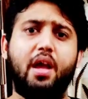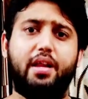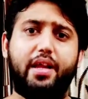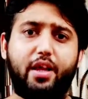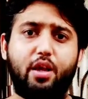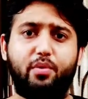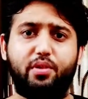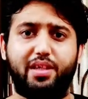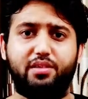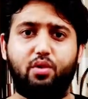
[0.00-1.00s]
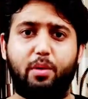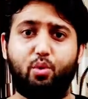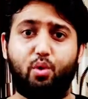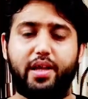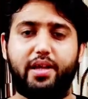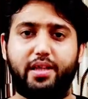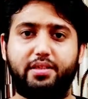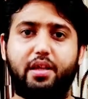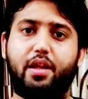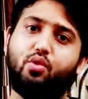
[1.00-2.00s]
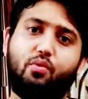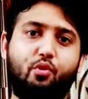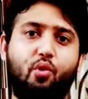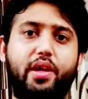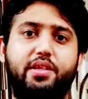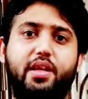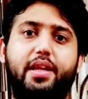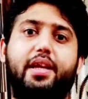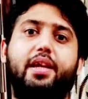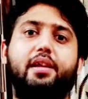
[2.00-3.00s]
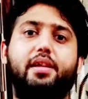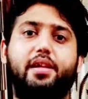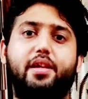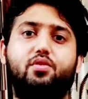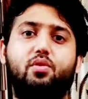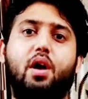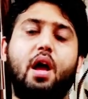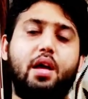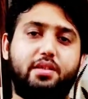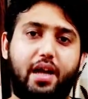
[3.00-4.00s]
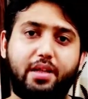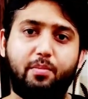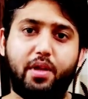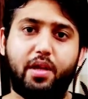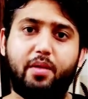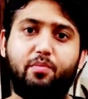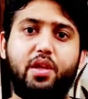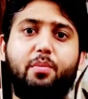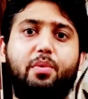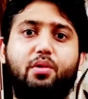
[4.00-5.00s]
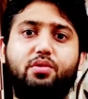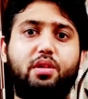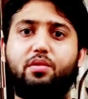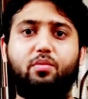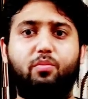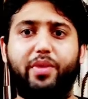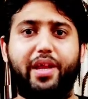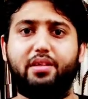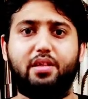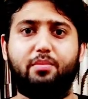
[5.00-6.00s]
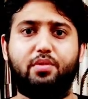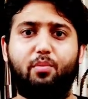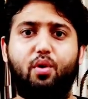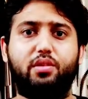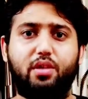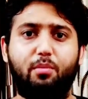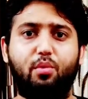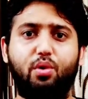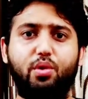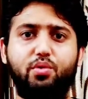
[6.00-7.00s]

लेने के प्रोसेस को आप थोड़ा इन्हेंस करना है तो वो की चाहिए लेकिन ये जो साथ में मी ब्राउज़र मेरे हिसाब से बहुत कम लोग